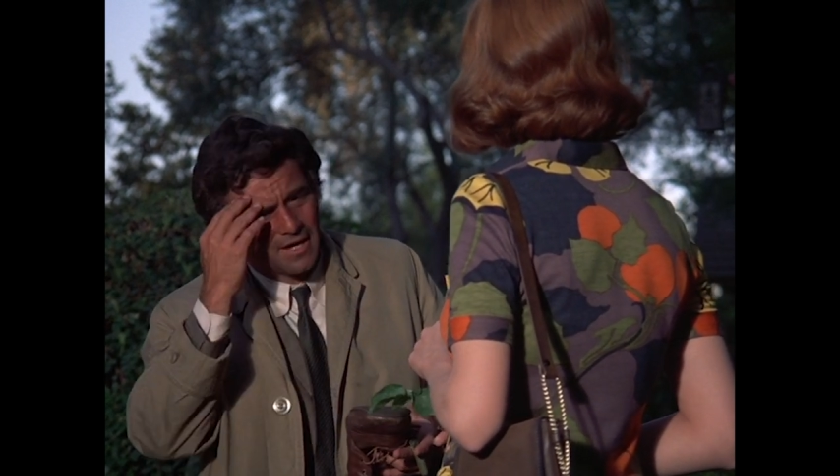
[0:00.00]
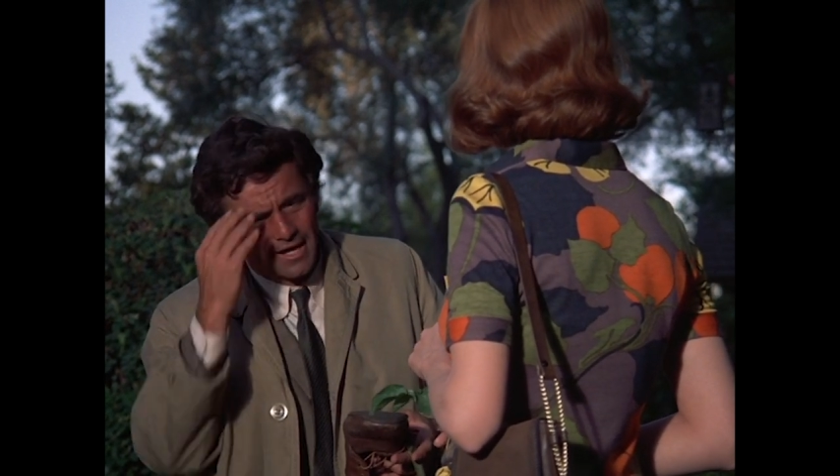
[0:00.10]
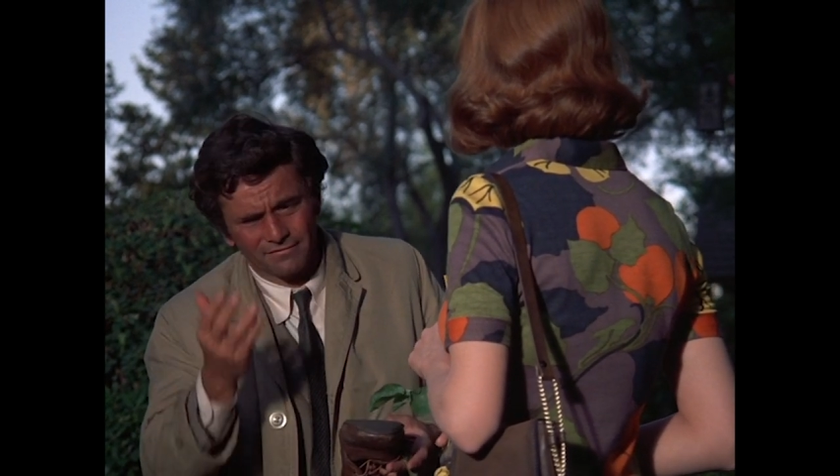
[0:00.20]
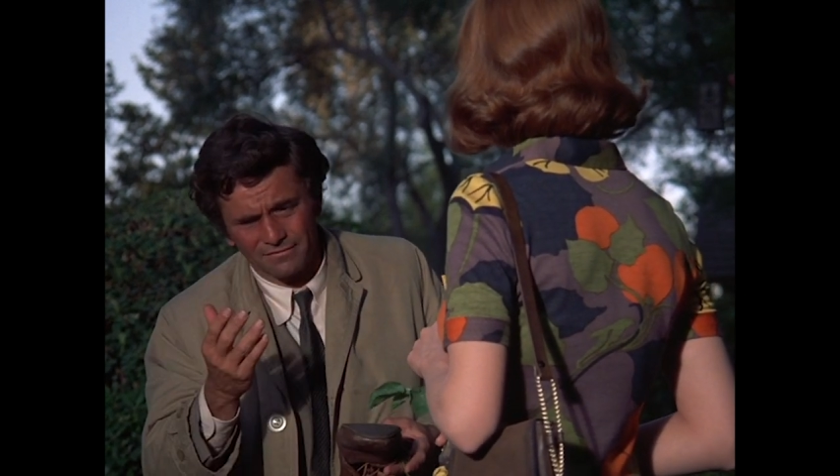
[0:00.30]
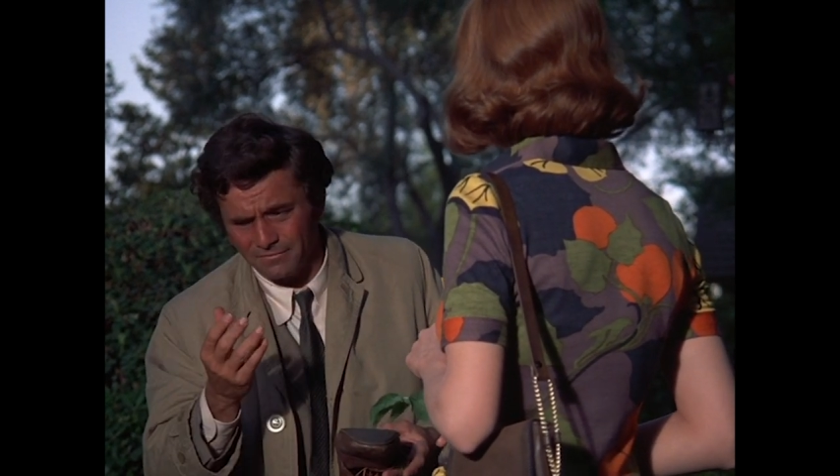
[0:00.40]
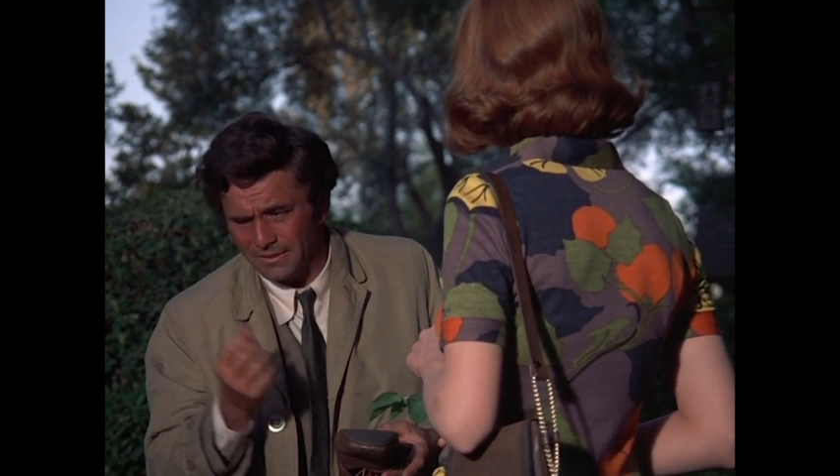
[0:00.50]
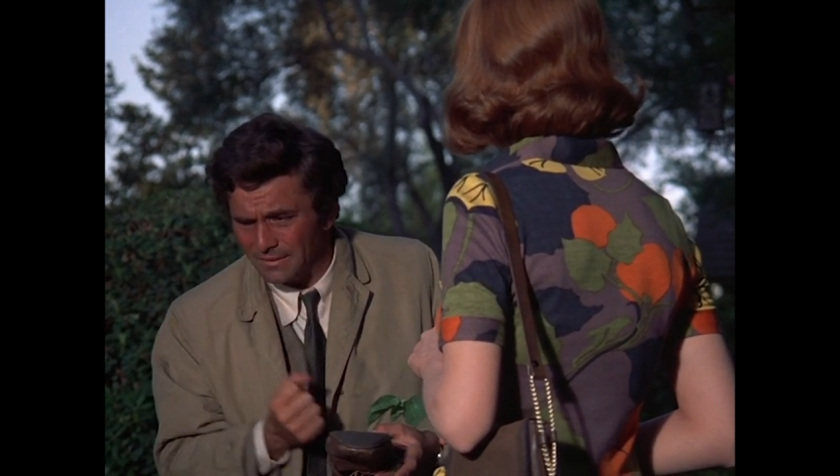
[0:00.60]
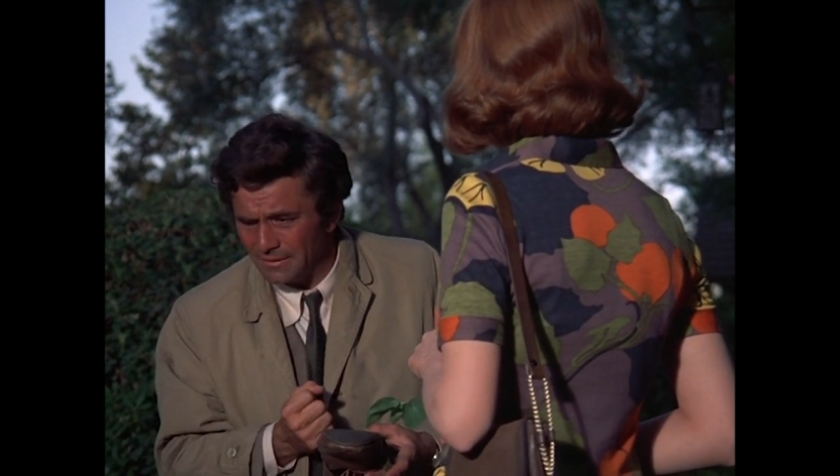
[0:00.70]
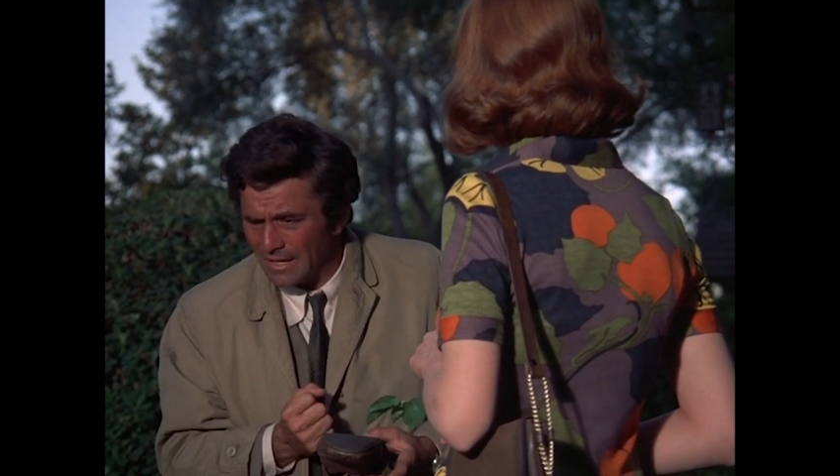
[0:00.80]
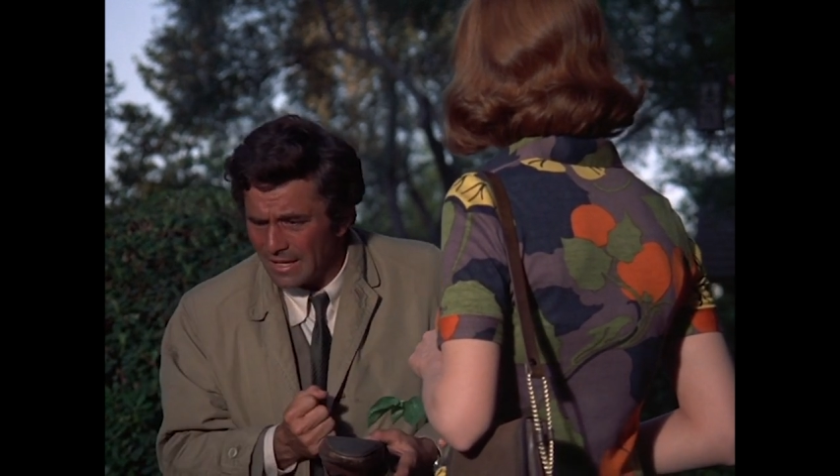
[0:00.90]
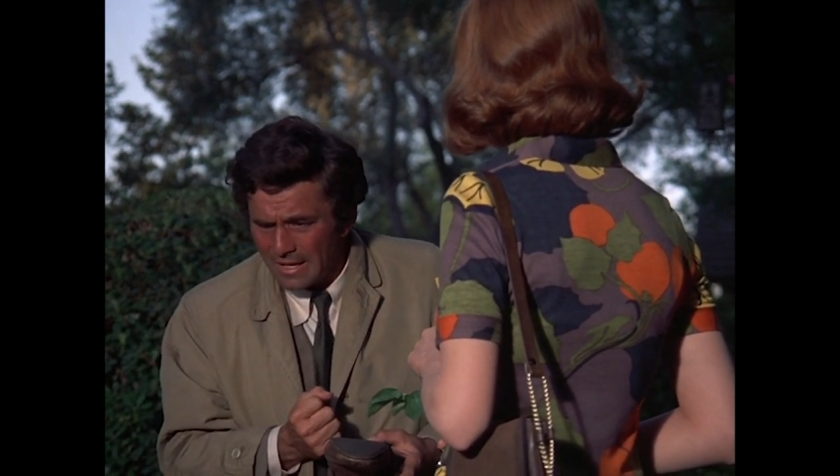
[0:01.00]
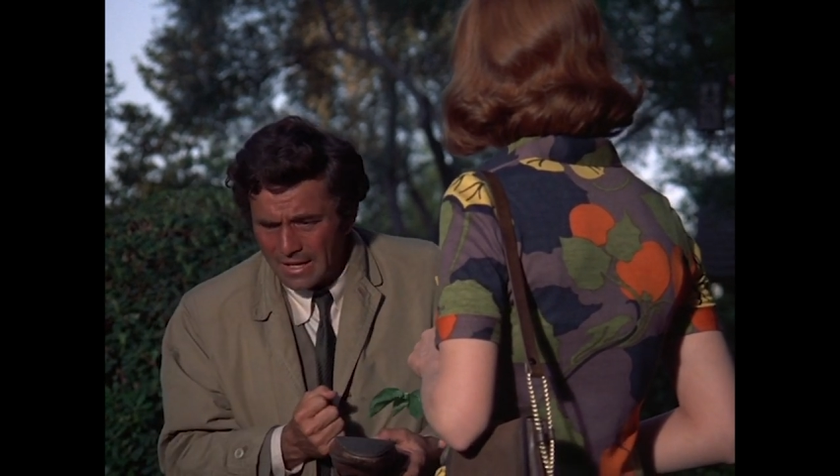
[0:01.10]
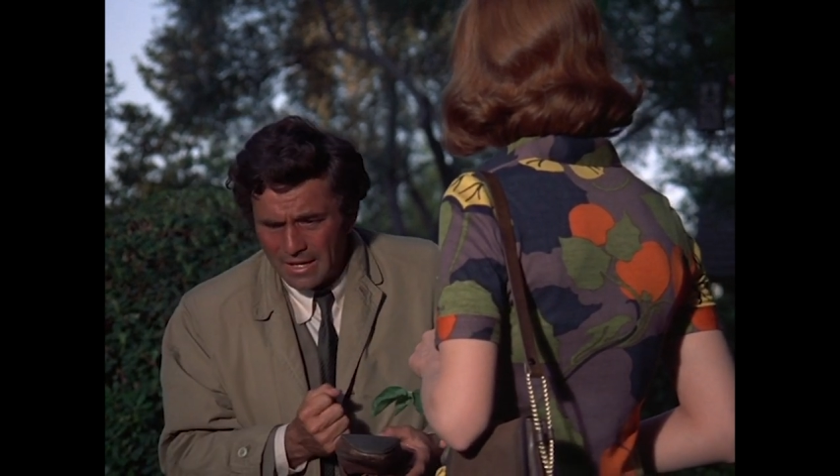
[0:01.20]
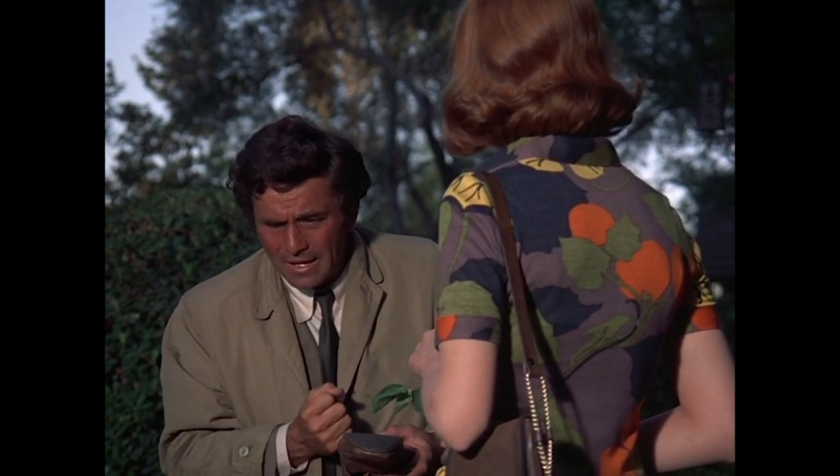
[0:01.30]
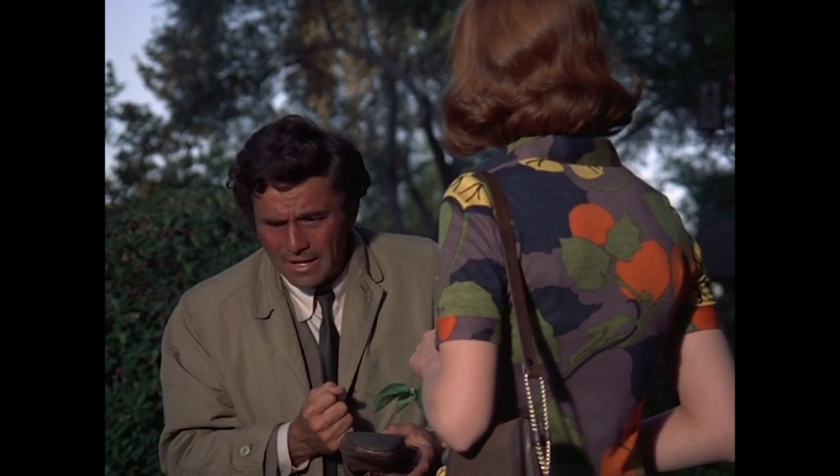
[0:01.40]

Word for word: Selten gut, wirklich.